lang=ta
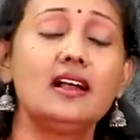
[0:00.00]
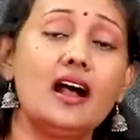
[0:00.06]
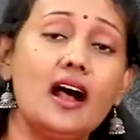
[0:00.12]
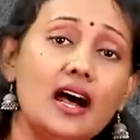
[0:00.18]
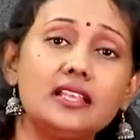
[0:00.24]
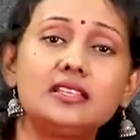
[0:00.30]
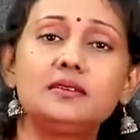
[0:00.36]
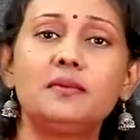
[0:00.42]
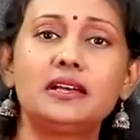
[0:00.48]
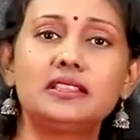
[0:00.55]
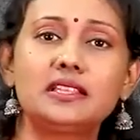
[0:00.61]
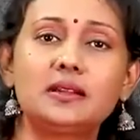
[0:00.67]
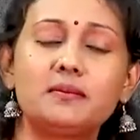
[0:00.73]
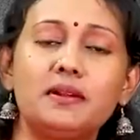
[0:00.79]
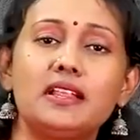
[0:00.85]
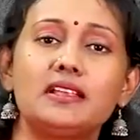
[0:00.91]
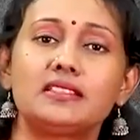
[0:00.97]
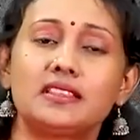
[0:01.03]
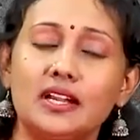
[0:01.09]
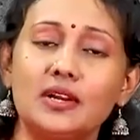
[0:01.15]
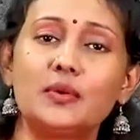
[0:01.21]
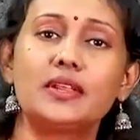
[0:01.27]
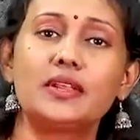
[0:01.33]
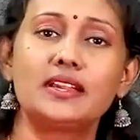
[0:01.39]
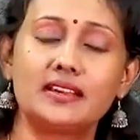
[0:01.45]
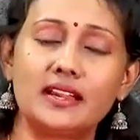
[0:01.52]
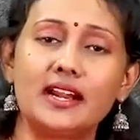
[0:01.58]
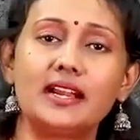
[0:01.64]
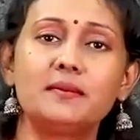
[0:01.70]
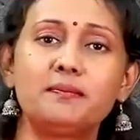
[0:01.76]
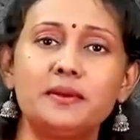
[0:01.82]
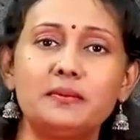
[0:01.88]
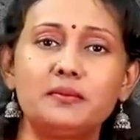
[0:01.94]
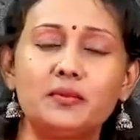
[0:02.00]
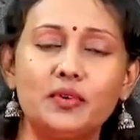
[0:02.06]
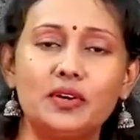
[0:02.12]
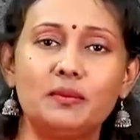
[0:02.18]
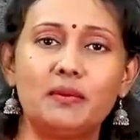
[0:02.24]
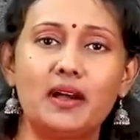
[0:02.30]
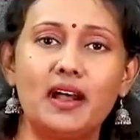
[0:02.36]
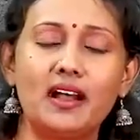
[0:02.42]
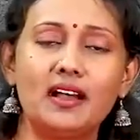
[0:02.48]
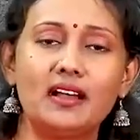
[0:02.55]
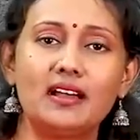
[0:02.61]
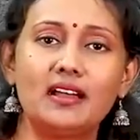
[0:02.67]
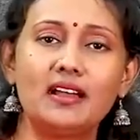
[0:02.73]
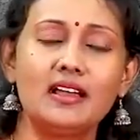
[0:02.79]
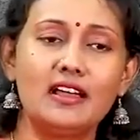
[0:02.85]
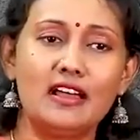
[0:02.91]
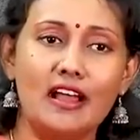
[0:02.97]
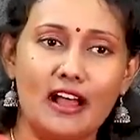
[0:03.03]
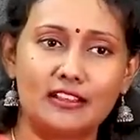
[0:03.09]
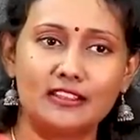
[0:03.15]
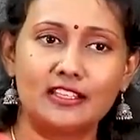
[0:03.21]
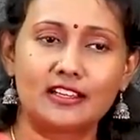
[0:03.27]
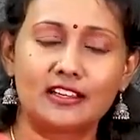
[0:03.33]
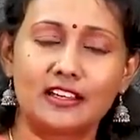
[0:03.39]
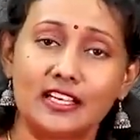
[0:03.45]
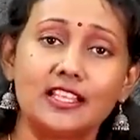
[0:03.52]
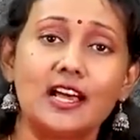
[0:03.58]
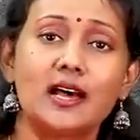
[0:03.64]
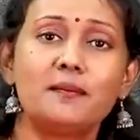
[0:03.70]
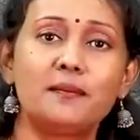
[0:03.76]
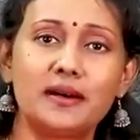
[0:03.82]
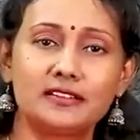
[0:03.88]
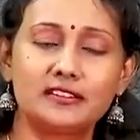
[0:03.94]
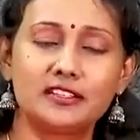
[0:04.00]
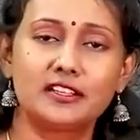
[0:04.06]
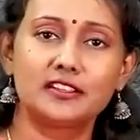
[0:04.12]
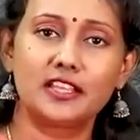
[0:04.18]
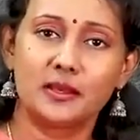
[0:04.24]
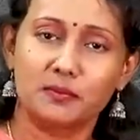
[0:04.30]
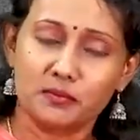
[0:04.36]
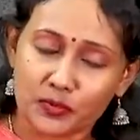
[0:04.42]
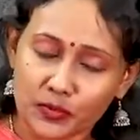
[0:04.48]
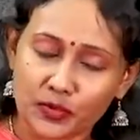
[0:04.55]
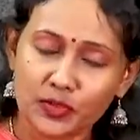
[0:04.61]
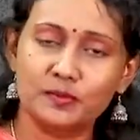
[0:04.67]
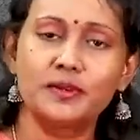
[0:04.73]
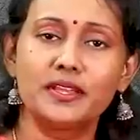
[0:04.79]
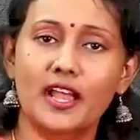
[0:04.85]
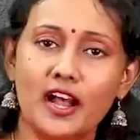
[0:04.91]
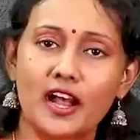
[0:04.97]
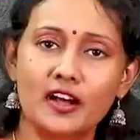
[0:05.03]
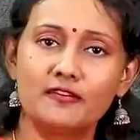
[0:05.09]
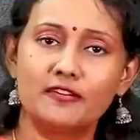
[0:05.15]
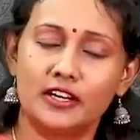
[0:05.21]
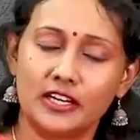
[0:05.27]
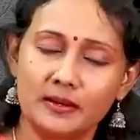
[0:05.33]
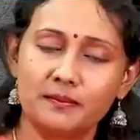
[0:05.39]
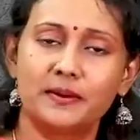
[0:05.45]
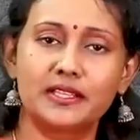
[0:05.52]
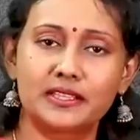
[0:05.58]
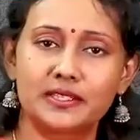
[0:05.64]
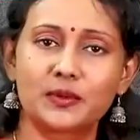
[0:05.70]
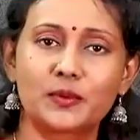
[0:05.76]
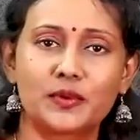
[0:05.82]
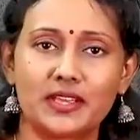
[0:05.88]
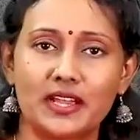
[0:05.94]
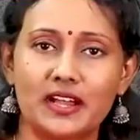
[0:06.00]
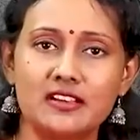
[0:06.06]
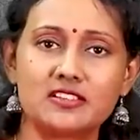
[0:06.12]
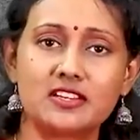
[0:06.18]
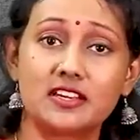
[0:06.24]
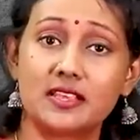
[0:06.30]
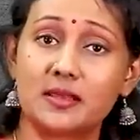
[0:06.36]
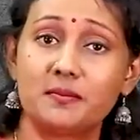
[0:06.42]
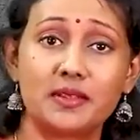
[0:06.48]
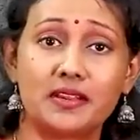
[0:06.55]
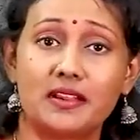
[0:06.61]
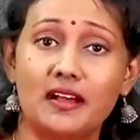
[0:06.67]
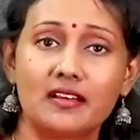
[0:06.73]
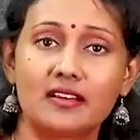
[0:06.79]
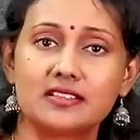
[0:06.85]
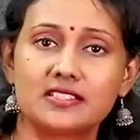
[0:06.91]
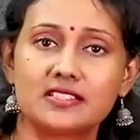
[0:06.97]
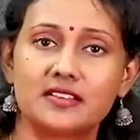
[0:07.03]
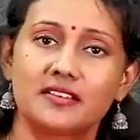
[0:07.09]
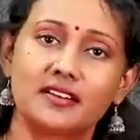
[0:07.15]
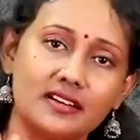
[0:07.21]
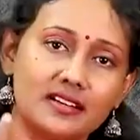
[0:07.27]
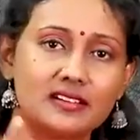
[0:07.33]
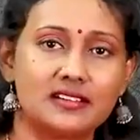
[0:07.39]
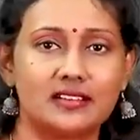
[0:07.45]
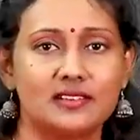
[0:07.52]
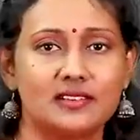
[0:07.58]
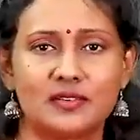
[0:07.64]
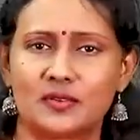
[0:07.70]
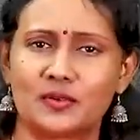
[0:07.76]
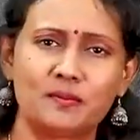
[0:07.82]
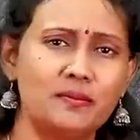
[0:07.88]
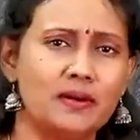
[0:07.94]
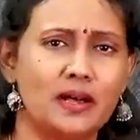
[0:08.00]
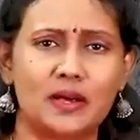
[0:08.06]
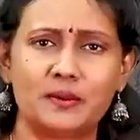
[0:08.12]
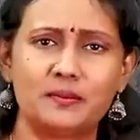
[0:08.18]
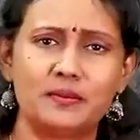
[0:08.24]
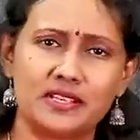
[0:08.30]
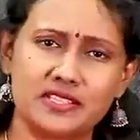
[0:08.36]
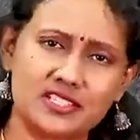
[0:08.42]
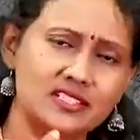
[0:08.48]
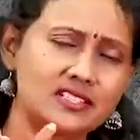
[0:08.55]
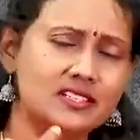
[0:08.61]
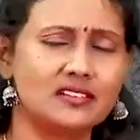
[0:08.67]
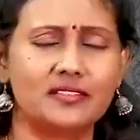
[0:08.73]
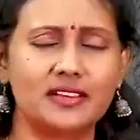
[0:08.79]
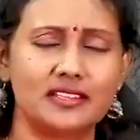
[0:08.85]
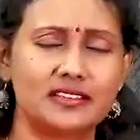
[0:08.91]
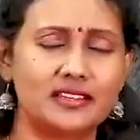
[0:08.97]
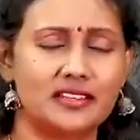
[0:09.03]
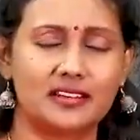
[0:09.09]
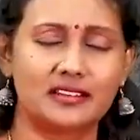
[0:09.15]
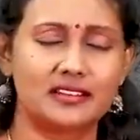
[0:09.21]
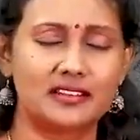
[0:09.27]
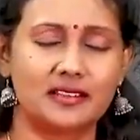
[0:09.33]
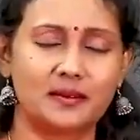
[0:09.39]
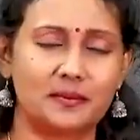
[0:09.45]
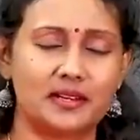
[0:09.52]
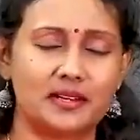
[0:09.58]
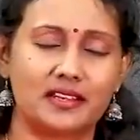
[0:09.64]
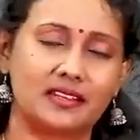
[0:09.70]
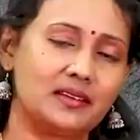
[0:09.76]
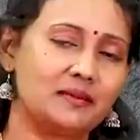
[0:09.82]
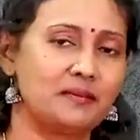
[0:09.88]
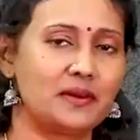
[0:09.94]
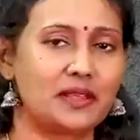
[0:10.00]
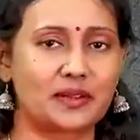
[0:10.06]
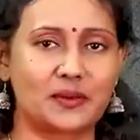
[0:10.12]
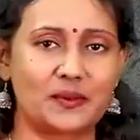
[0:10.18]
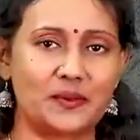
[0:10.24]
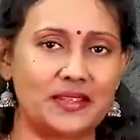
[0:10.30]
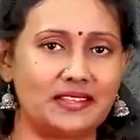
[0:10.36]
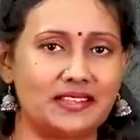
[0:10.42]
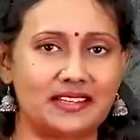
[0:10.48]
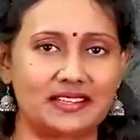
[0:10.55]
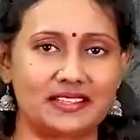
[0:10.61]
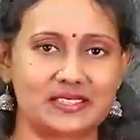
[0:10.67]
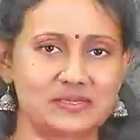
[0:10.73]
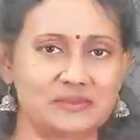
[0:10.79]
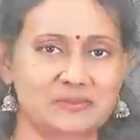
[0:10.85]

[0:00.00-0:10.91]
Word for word: அது மாத்திரமல்ல தன்னுடைய நடிப்பின் மூலமாக அந்த கதாபாத்திரத்தை முழுமையாக வெளிப்படுத்தக்கூடிய ஆற்றல் ஏ பி நாகராஜன் அவர்களுக்கு ரொம்ப அருமையாக சின்ன வயதில் இருந்தது அப்படின்றத பார்க்கக்கூடியதாக இருக்குது